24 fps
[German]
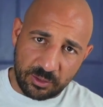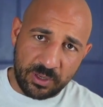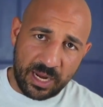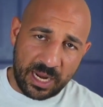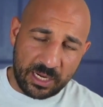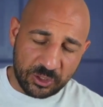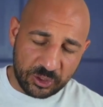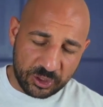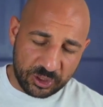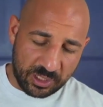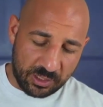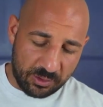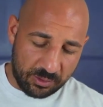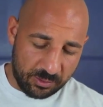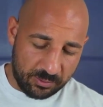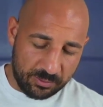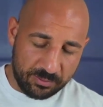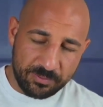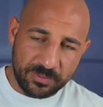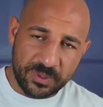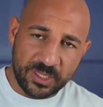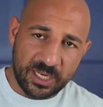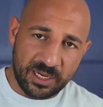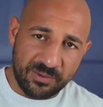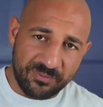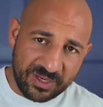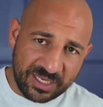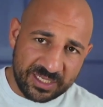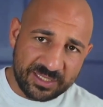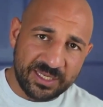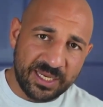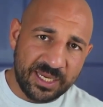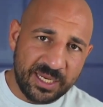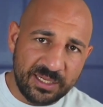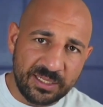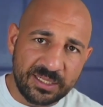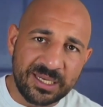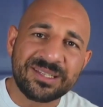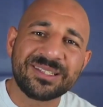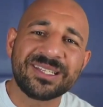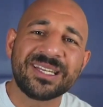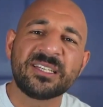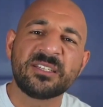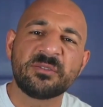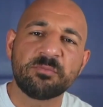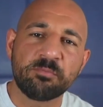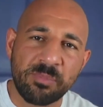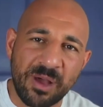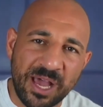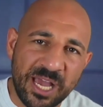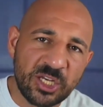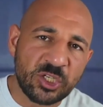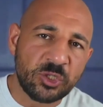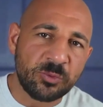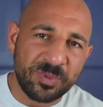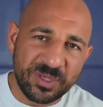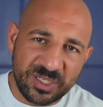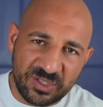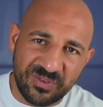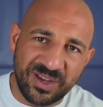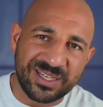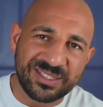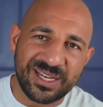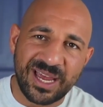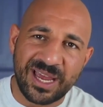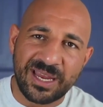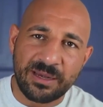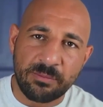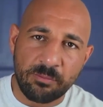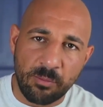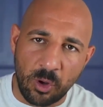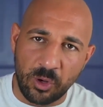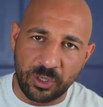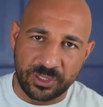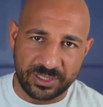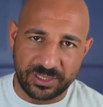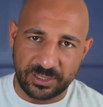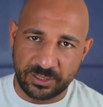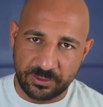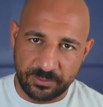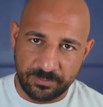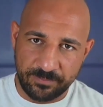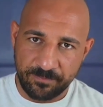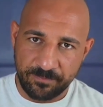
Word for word: anschauen, dann haben wir gesehen, dass jetzt beispielsweise ein Mois